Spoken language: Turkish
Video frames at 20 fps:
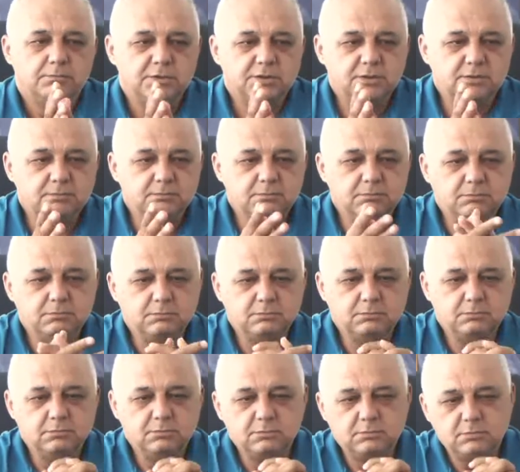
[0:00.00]
bizim
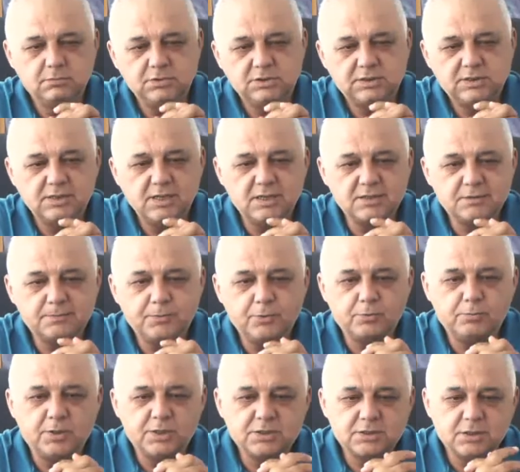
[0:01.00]
İstiklal
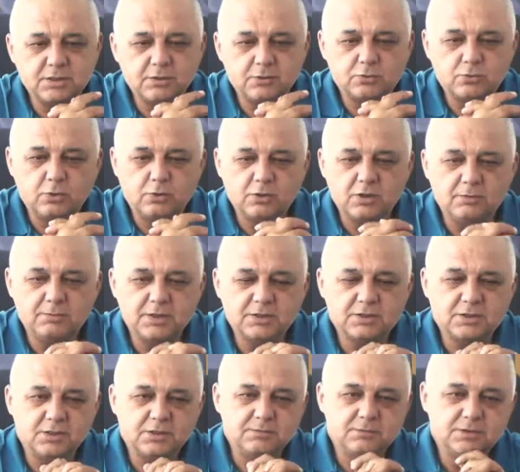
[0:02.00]
Spor Başkanı Tolga
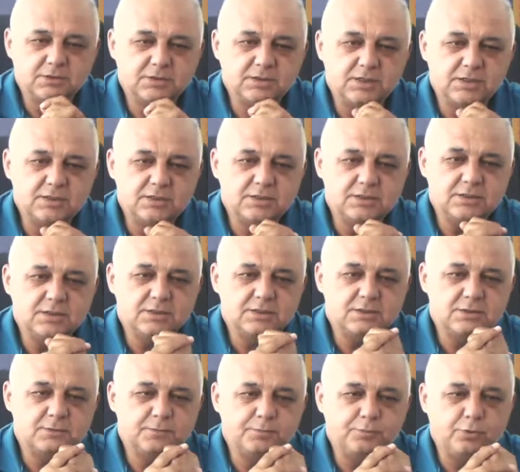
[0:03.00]
Başkanımız Denizli
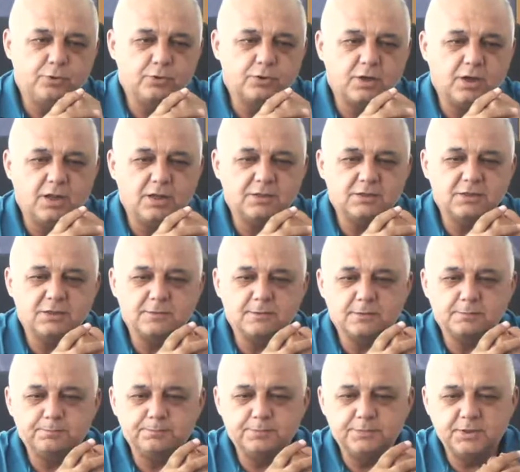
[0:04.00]
Spor
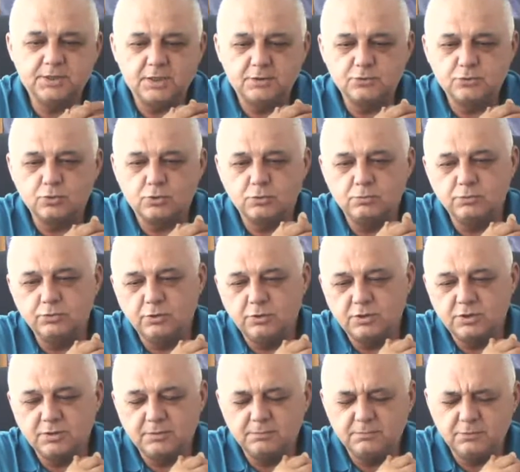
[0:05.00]
altyapıdan sorumlu
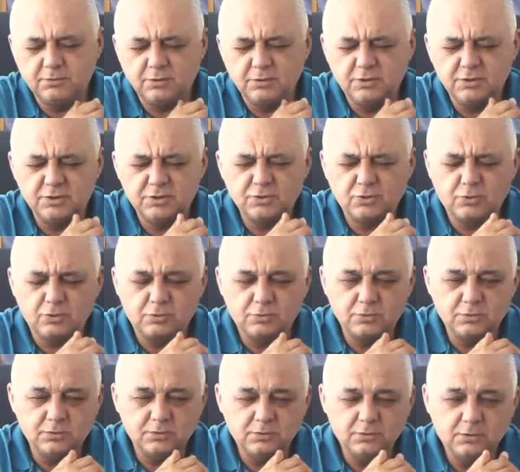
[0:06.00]
yöneti, yönetici
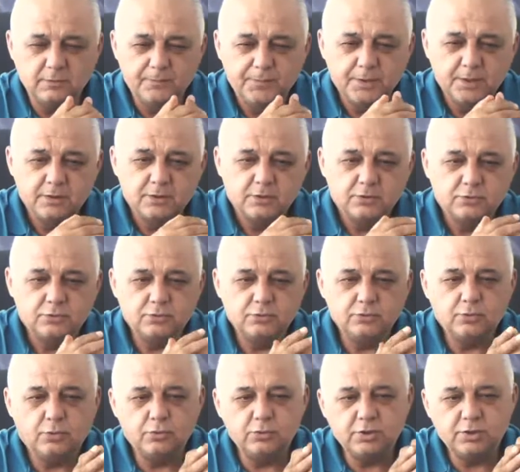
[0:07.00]
oldu.
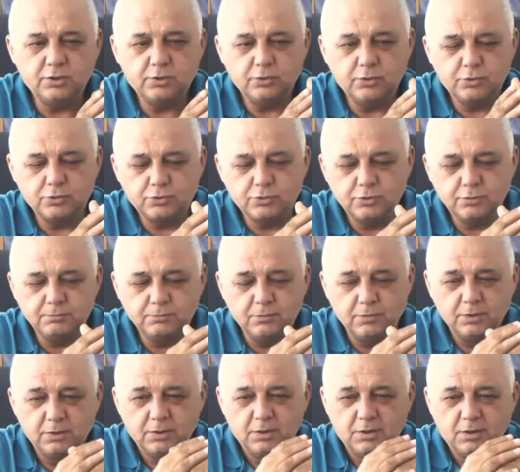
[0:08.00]
Dün onunla da görüştüm.
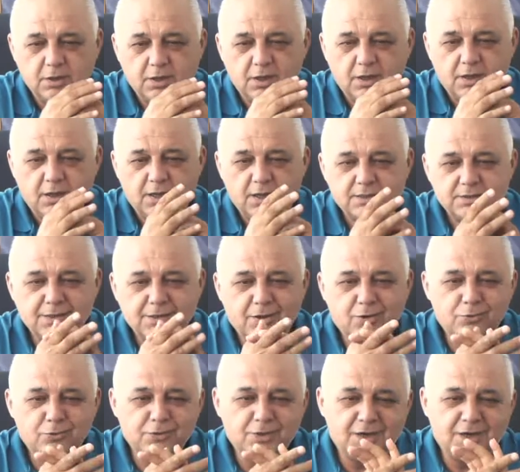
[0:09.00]
Hatta
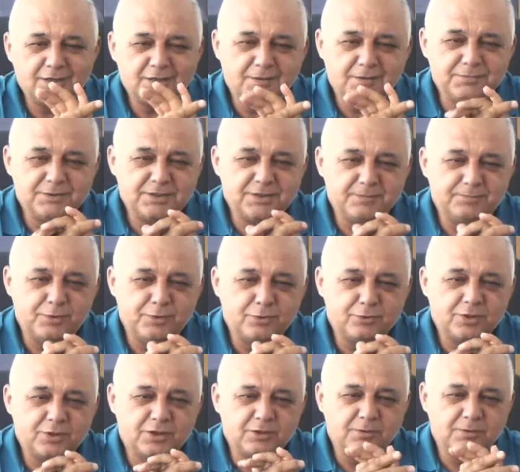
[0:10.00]
onlar da bize
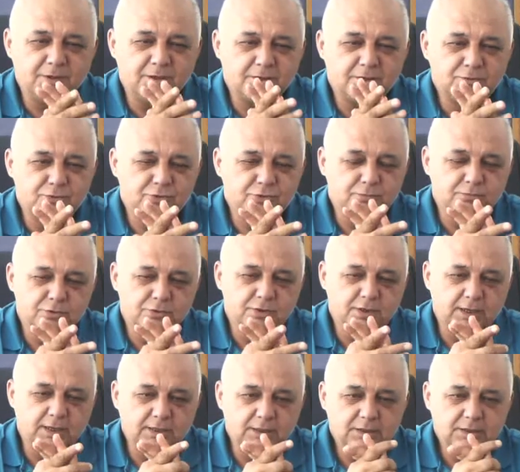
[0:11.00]
pilot takım olarak
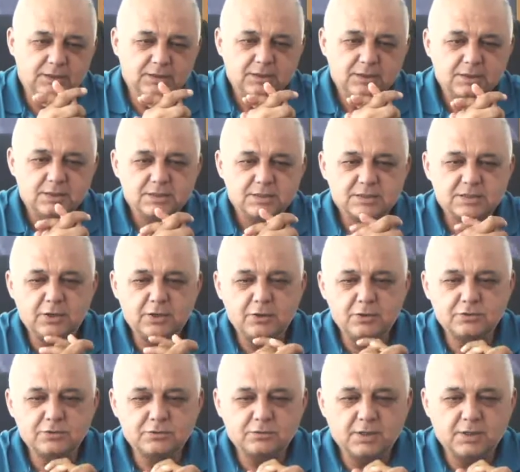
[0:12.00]
düşünmüşler. Sağ
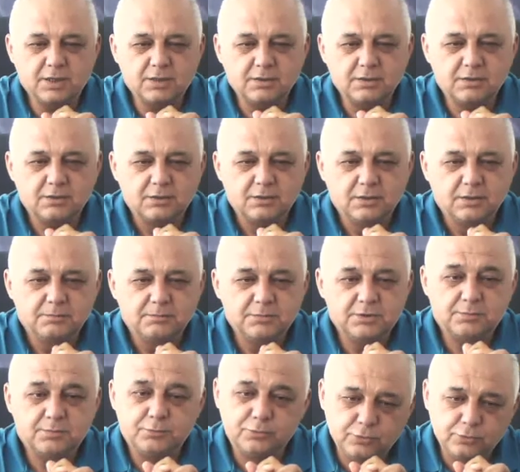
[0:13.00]
olsunlar.
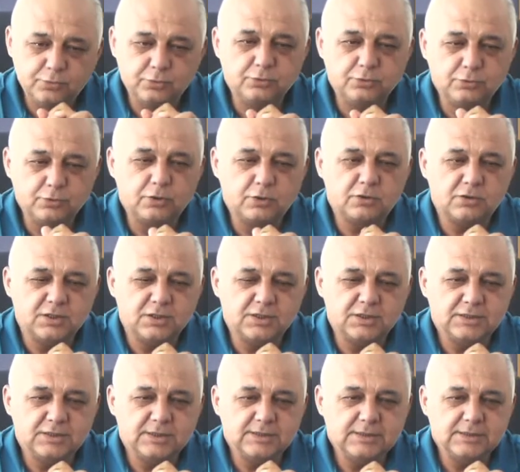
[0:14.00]
Biz bunu uygun gördükleri
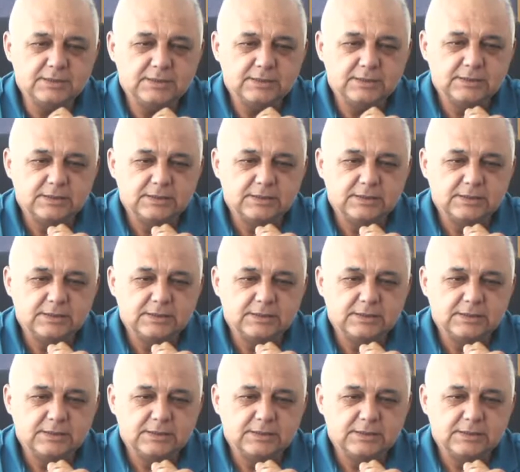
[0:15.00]
için.